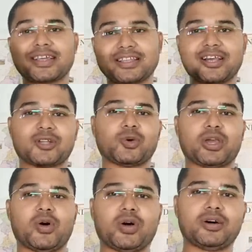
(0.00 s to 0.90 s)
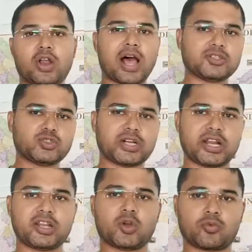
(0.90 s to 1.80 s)
कि दिक्कत हो गया होगा और आज जो
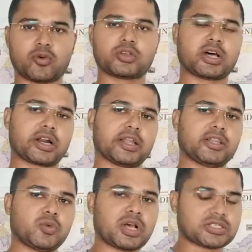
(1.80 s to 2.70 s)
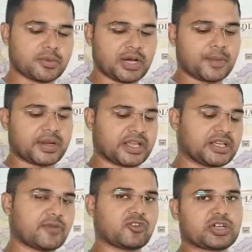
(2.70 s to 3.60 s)
जनरली लोग फ़ोन कर रहे थे उनका सबका नंबर
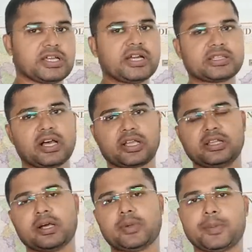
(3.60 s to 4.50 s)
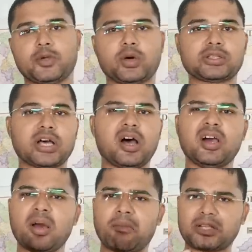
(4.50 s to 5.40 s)
किन्हीं का फोर्टी था किन्हीं का फिफ्टी था
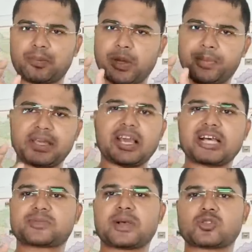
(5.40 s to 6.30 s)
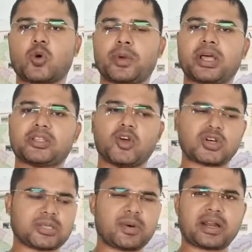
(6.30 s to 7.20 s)
मतलब फिफ्टी के आसपास घूम रहे थे
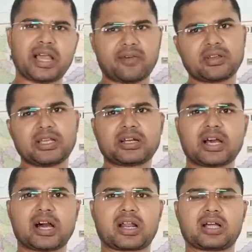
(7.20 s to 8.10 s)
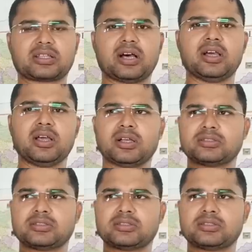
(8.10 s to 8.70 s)
और सबका रैंक भी ठीक ठाक आ रहा था